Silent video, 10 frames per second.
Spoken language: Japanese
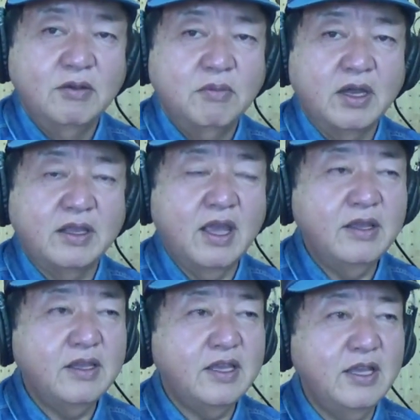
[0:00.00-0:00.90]
まあ、
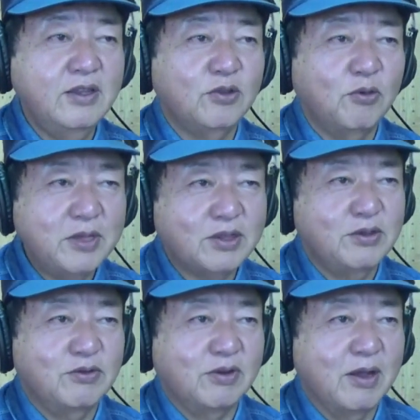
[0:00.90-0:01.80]
現金のみと
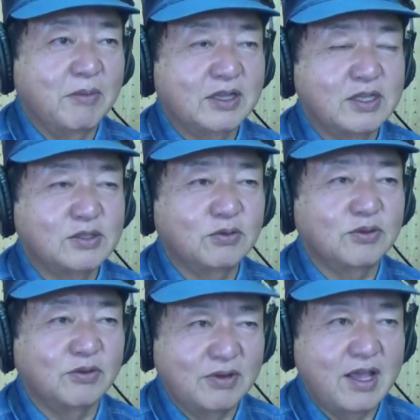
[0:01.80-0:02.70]
いうのがまたちょっ
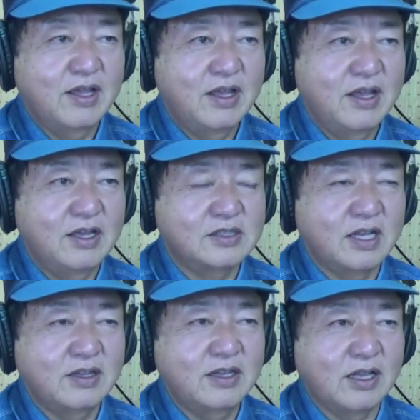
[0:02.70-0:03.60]
とね、えー、
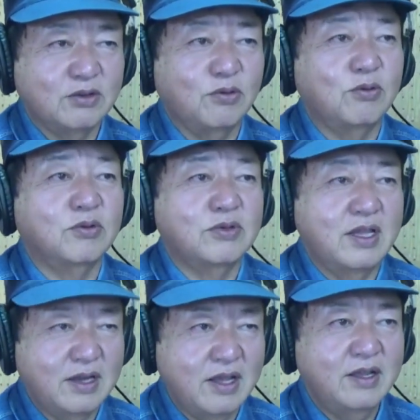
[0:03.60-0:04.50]
残念なところ
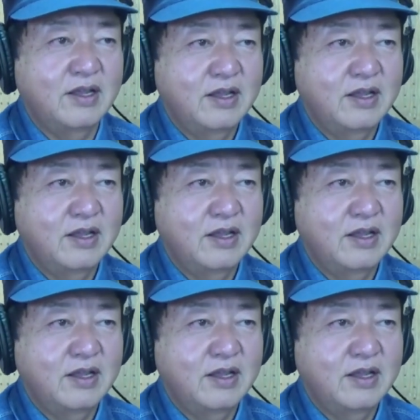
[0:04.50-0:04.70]
でね、